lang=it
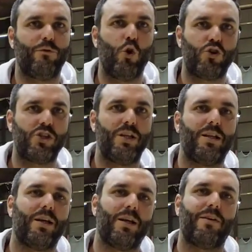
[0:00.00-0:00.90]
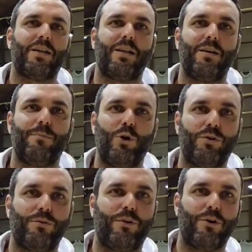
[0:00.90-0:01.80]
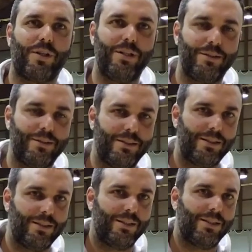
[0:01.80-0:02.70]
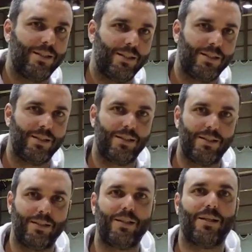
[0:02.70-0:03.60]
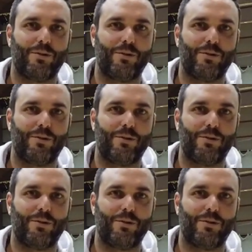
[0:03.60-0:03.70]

voci che eravate molto forti. E